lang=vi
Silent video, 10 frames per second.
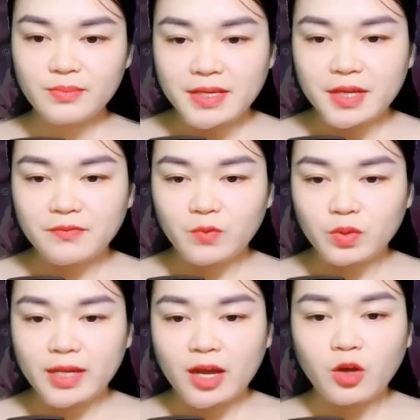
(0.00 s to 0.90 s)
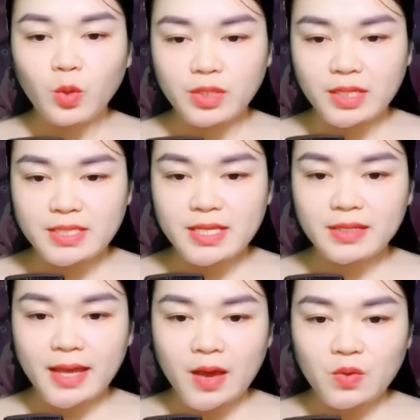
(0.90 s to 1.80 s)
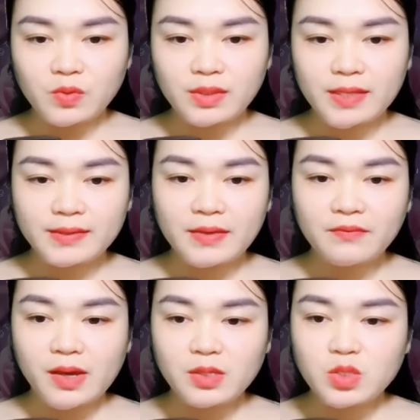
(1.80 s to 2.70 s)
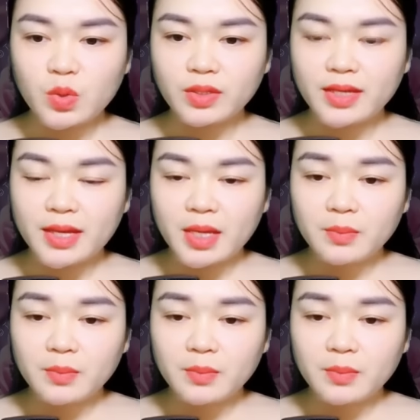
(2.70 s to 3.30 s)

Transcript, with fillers: Giang Yến vốn đã có độ nhận diện cao, tiếng tăm vang dội,